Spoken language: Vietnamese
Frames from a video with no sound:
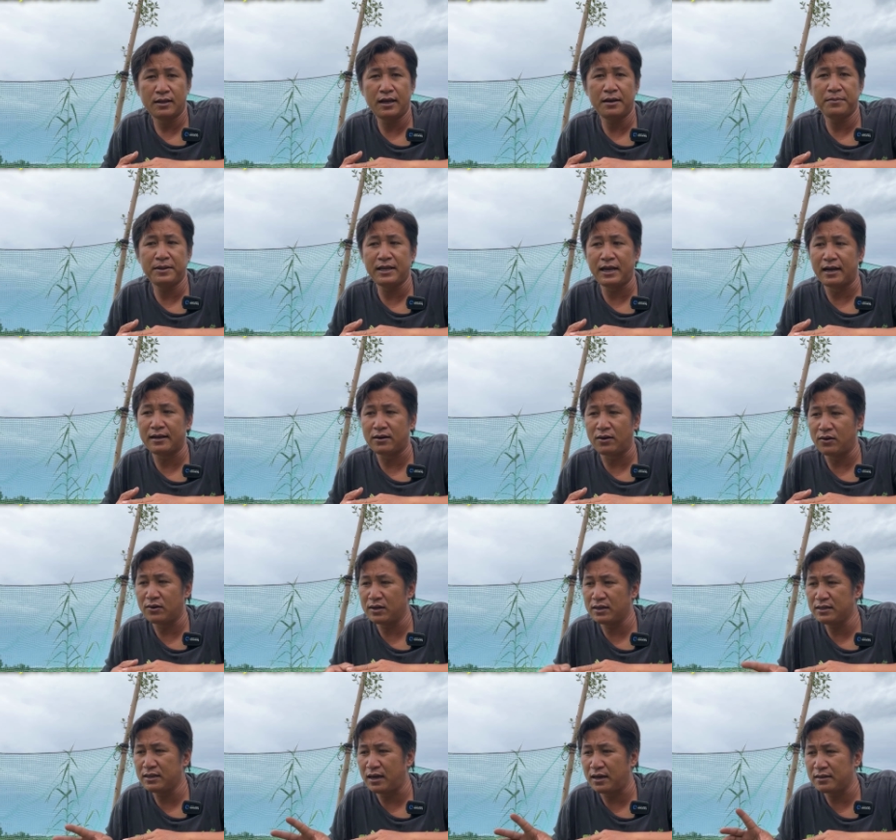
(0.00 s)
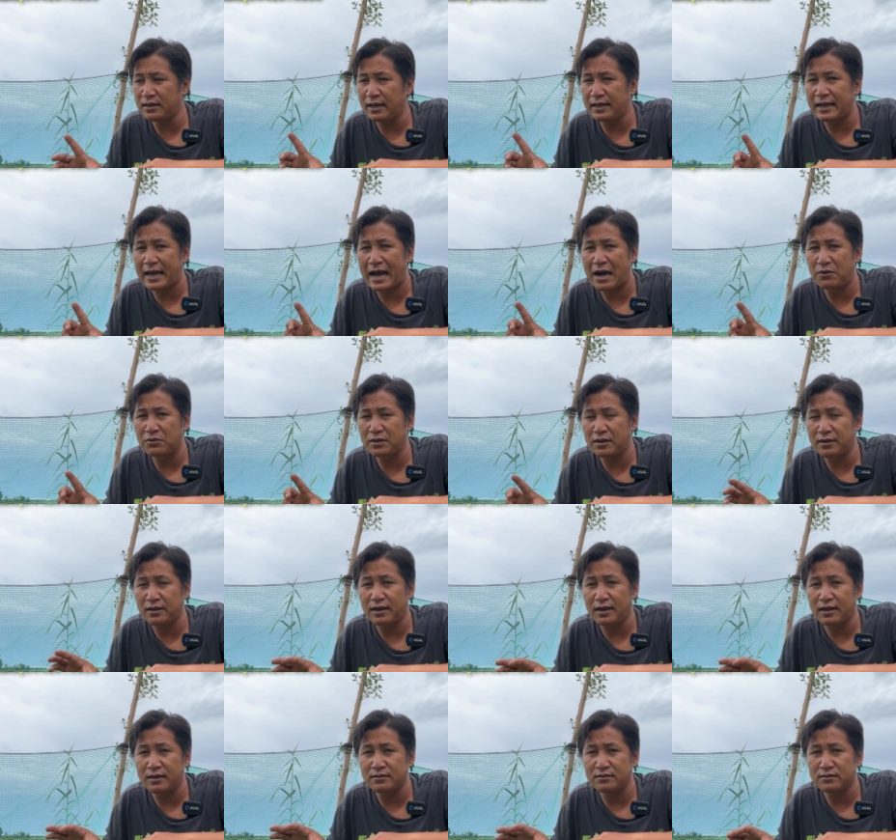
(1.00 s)
nha bây giờ còn bây giờ cây cao thì
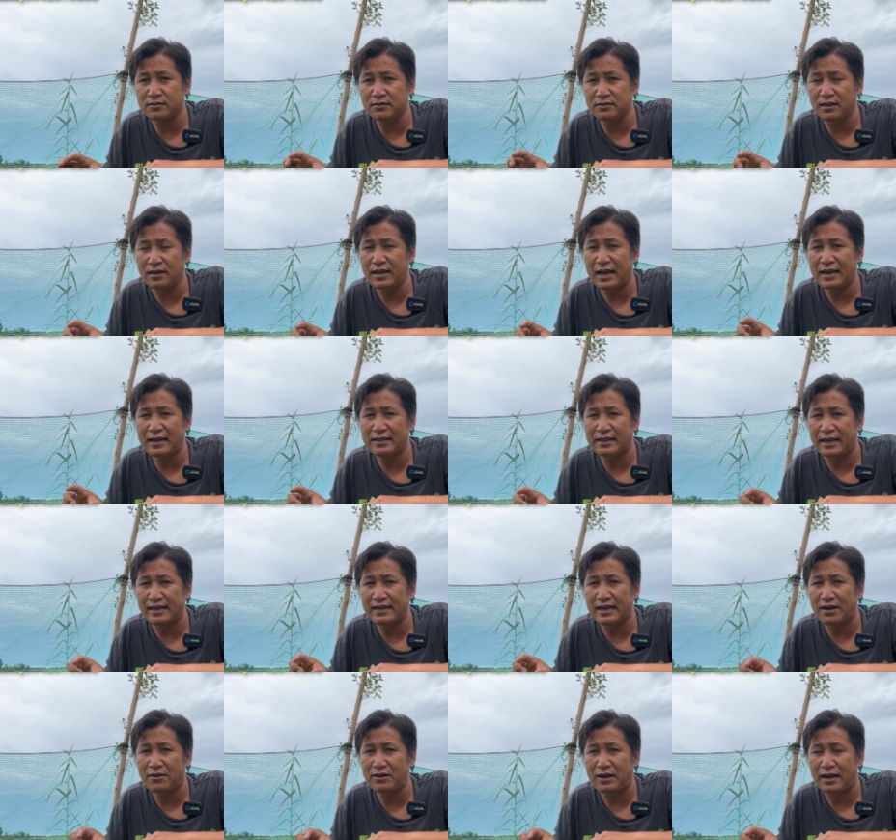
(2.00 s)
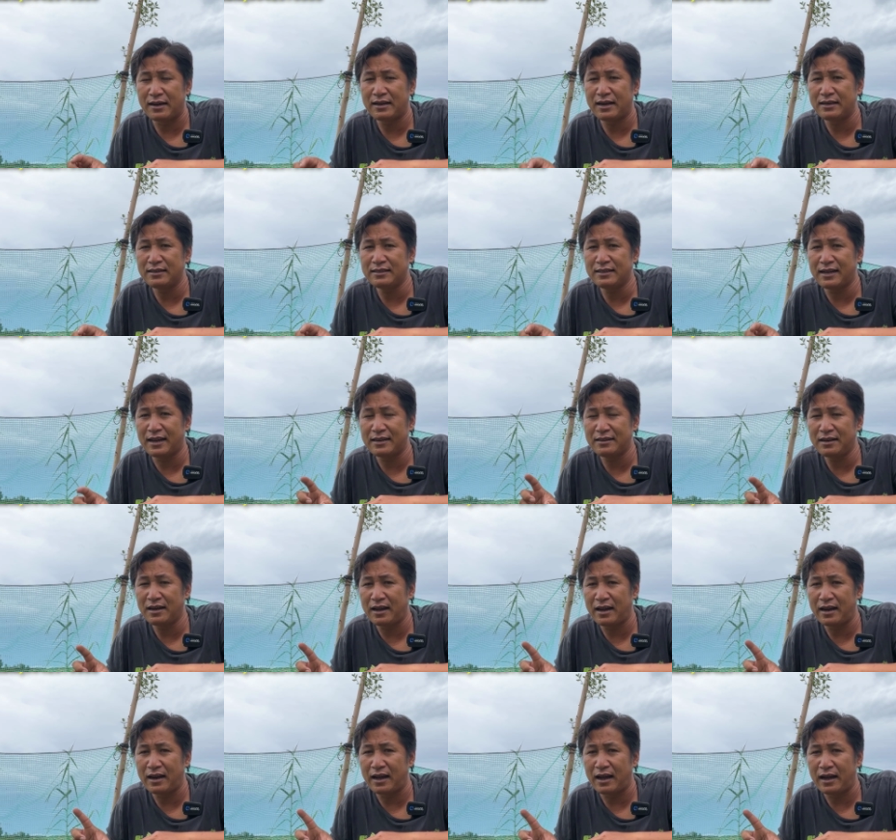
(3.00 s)
à, những anh chị nào lợi anh anh
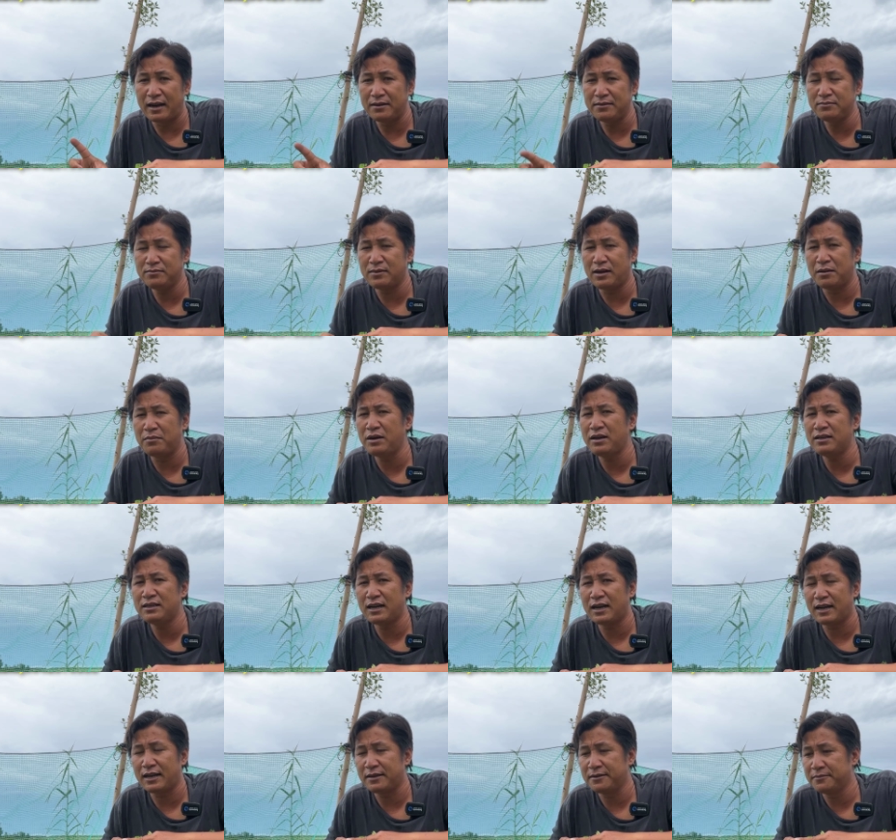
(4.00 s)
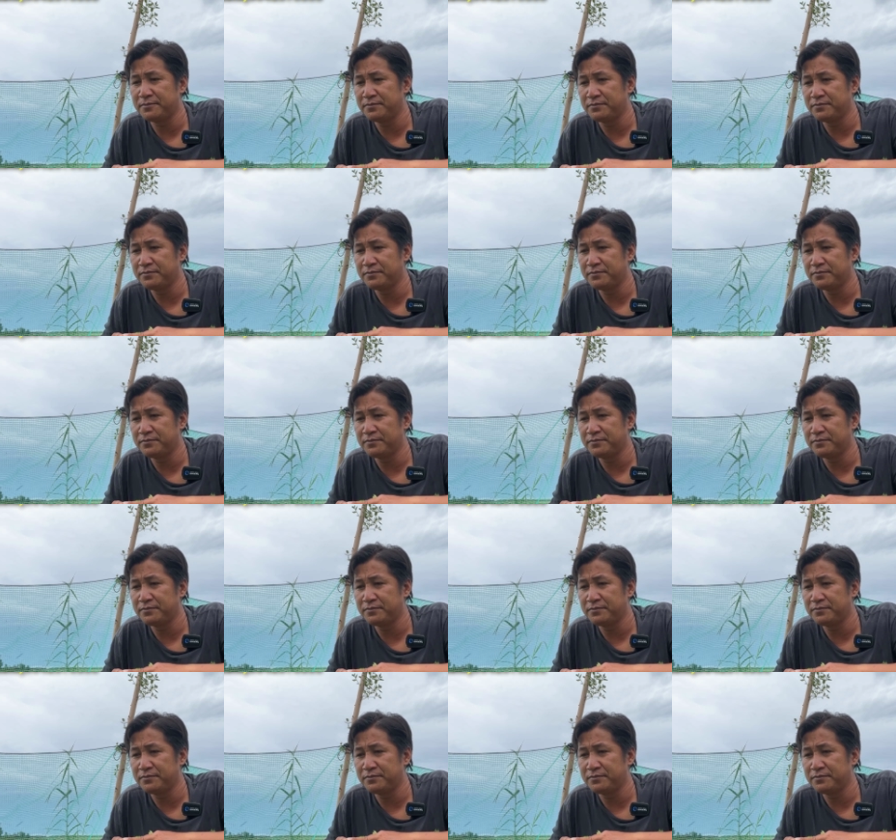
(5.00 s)
anh ảnh bứng hết trơn rồi